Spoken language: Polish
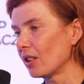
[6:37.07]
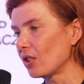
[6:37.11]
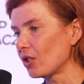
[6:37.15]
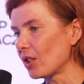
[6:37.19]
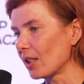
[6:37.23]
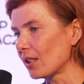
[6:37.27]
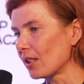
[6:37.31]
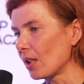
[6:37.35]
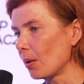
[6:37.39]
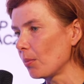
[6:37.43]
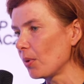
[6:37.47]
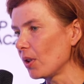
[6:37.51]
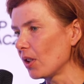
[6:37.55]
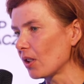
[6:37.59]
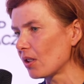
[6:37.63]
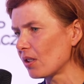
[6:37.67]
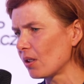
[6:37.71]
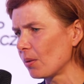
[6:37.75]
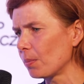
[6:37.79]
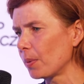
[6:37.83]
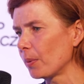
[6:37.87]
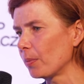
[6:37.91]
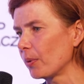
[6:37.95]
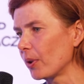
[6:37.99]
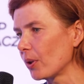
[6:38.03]
Czasami jest
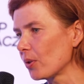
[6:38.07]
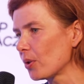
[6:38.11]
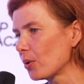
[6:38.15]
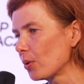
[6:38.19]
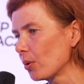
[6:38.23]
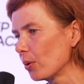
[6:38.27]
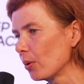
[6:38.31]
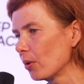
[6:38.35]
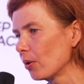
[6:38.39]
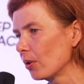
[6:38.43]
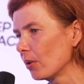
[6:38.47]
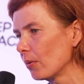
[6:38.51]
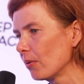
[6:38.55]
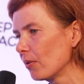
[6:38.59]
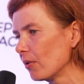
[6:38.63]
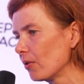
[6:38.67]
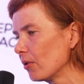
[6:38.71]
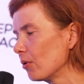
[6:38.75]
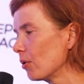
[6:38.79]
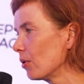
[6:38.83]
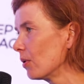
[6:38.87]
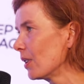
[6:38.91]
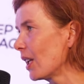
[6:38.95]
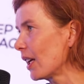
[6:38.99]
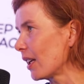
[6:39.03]
to po prostu
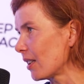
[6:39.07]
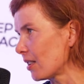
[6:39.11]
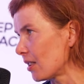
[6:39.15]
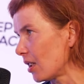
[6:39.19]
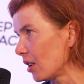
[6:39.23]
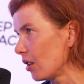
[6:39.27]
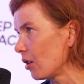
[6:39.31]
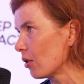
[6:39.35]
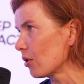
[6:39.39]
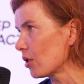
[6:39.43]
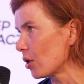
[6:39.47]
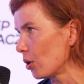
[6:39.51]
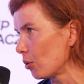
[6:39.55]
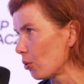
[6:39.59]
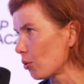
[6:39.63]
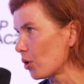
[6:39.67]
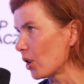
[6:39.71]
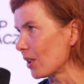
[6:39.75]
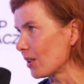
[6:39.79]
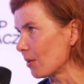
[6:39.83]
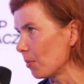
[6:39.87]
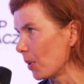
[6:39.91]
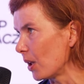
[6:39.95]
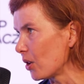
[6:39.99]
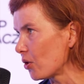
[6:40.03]
narastające
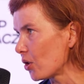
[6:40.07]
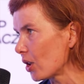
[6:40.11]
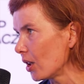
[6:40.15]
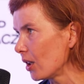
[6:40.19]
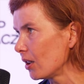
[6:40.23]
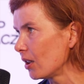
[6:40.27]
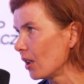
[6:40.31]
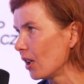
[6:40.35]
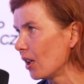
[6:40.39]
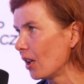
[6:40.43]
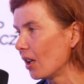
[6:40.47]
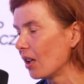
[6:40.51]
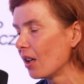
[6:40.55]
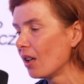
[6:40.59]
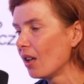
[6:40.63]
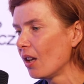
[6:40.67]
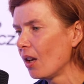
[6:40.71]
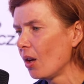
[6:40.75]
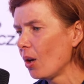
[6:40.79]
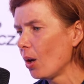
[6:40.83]
duże zmęczenie,